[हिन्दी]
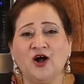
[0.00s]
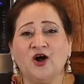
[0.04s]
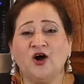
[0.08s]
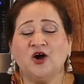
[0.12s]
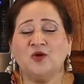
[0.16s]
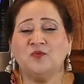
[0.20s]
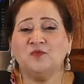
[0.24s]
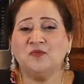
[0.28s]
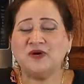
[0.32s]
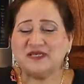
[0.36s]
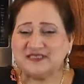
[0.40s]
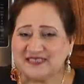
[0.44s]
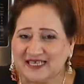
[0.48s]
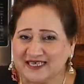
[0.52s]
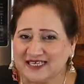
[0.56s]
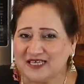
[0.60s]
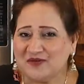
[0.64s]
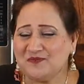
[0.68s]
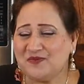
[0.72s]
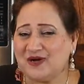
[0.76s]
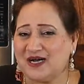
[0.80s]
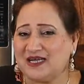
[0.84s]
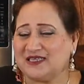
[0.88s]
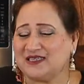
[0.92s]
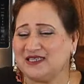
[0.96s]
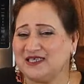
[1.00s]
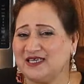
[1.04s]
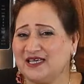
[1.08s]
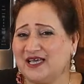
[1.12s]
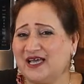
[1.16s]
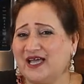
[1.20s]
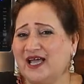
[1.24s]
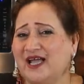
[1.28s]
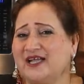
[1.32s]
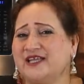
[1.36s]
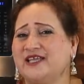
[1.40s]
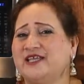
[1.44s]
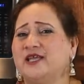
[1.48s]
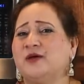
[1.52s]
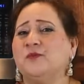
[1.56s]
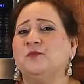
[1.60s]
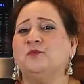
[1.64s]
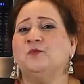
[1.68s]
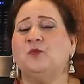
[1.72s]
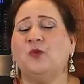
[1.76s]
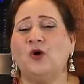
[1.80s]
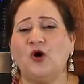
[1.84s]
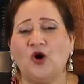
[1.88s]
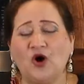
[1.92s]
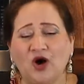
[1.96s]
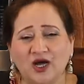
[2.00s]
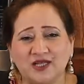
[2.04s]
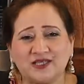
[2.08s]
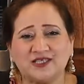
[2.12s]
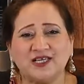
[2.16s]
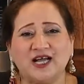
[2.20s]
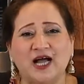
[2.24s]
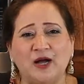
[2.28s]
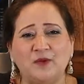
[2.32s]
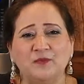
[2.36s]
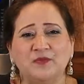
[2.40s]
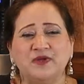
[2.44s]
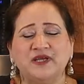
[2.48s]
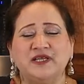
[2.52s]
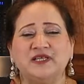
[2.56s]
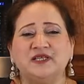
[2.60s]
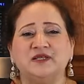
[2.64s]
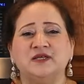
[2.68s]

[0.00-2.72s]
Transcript: और मज़े की बात यह है कि ये बहुत कम